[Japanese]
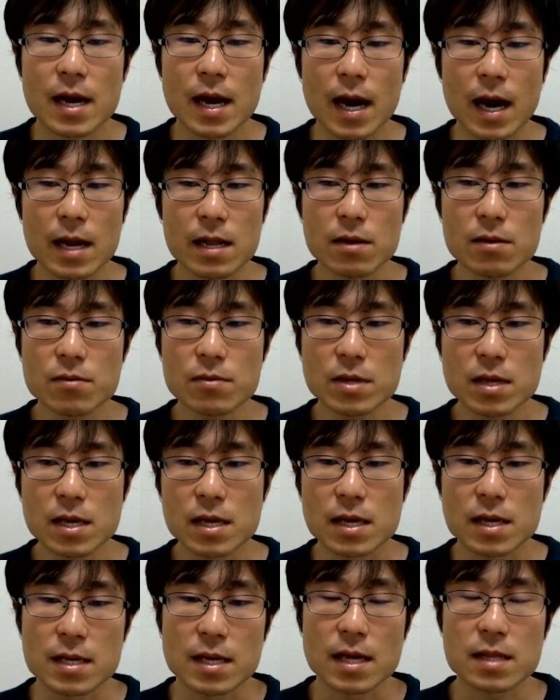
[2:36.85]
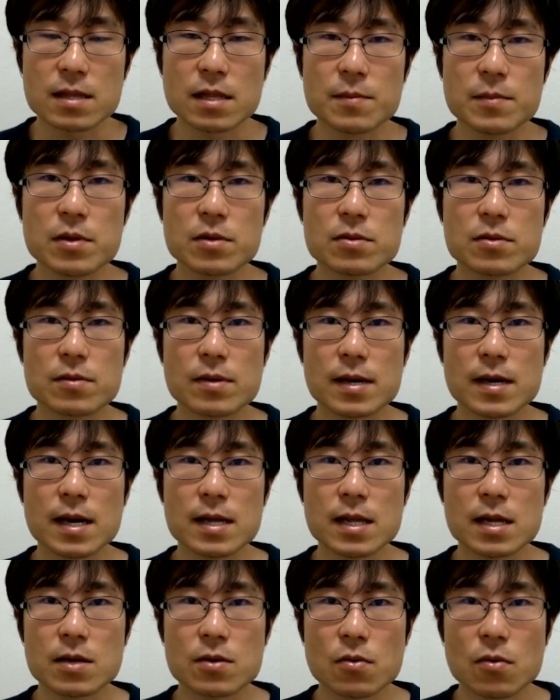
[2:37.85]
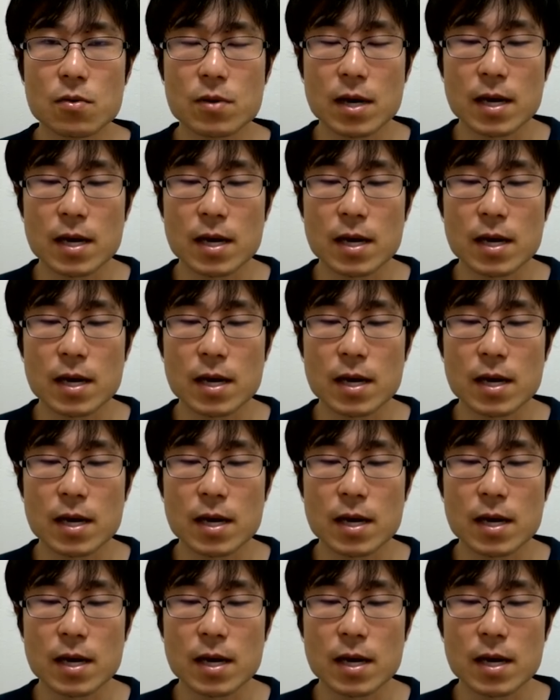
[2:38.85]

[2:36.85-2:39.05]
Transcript: あれをねやってみるっていうのはかなり効果